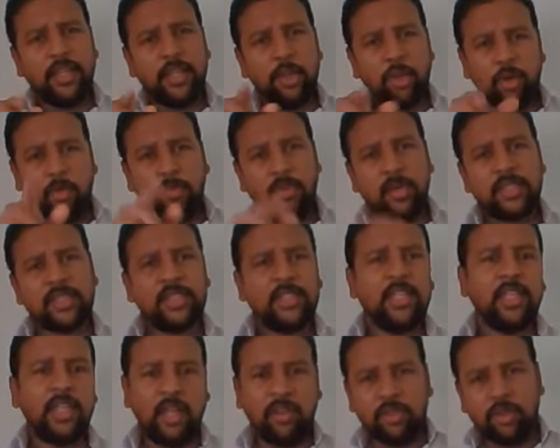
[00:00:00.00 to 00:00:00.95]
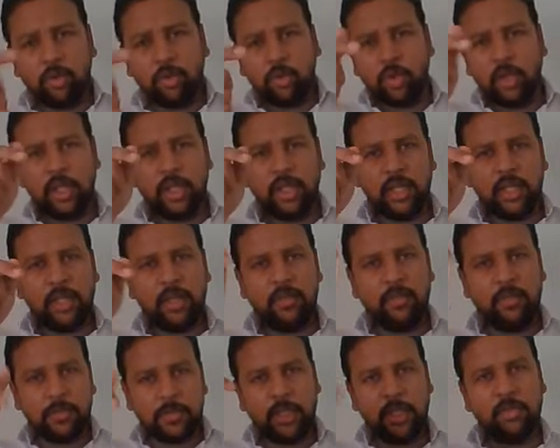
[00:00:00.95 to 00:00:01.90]
நியோ பக்ஸ் நான் வந்து உங்களுக்கு
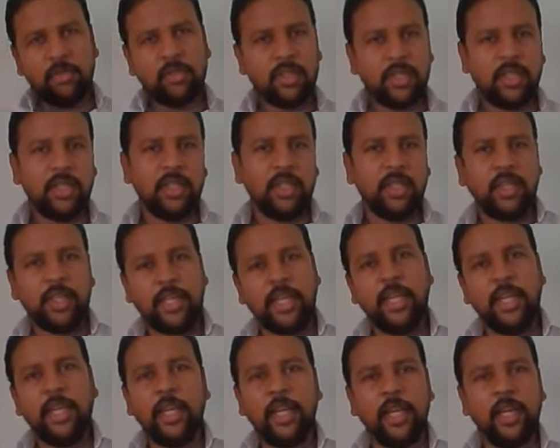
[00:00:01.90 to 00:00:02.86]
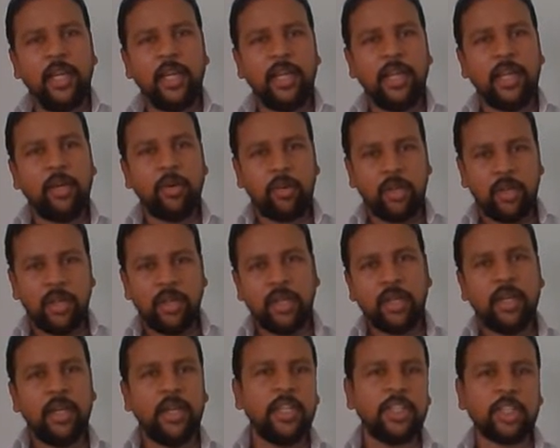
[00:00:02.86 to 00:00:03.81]
வெப்சைட் வந்து கீழே என்னோட
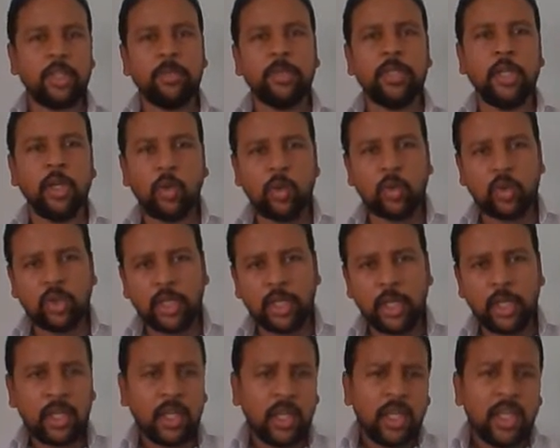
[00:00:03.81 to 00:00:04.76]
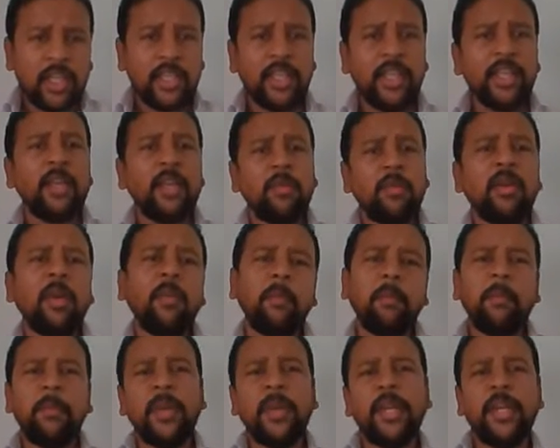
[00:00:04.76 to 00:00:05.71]
டிஸ்கிரிப்ஷனில் கொடுத்துருக்கேன் இது என்ன ஒன்னா
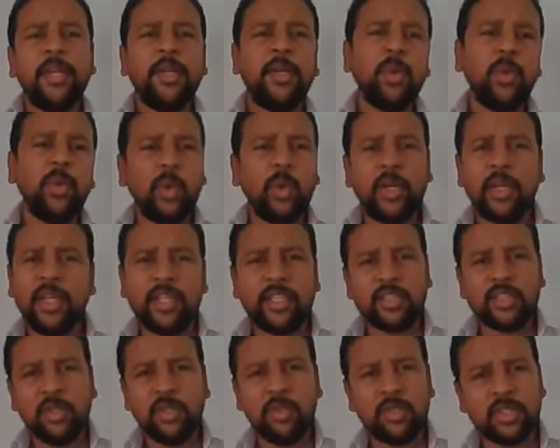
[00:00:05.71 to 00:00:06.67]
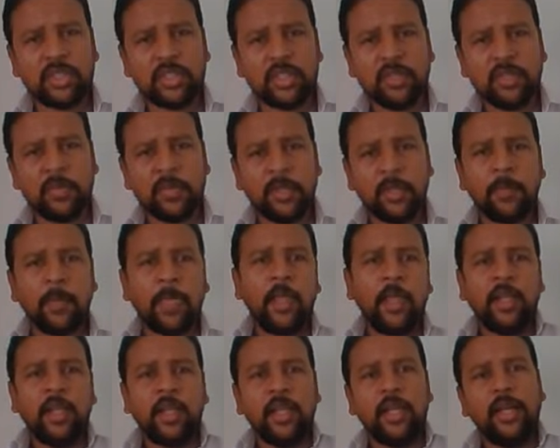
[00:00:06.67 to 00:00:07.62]
பே டு கிளிக் சர்வீசஸ் தான் வந்து
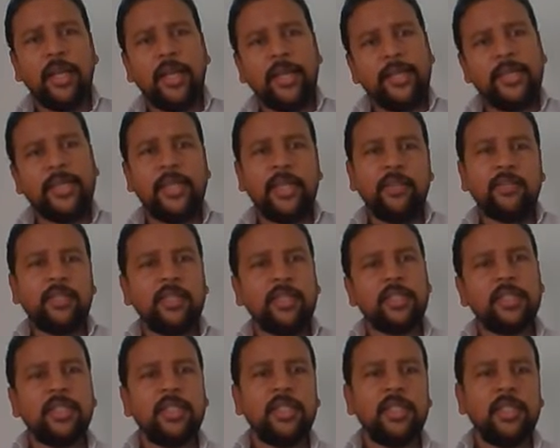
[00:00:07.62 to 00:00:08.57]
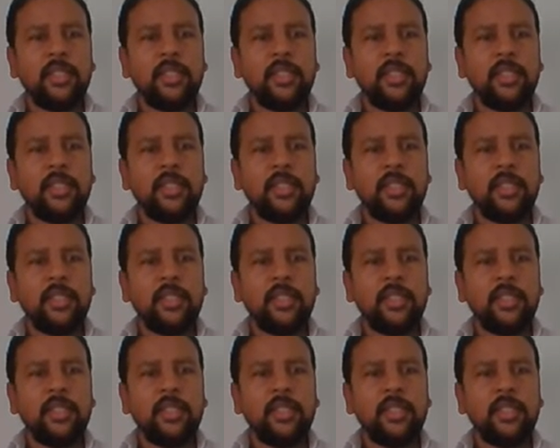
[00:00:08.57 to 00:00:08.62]
இதில் வந்து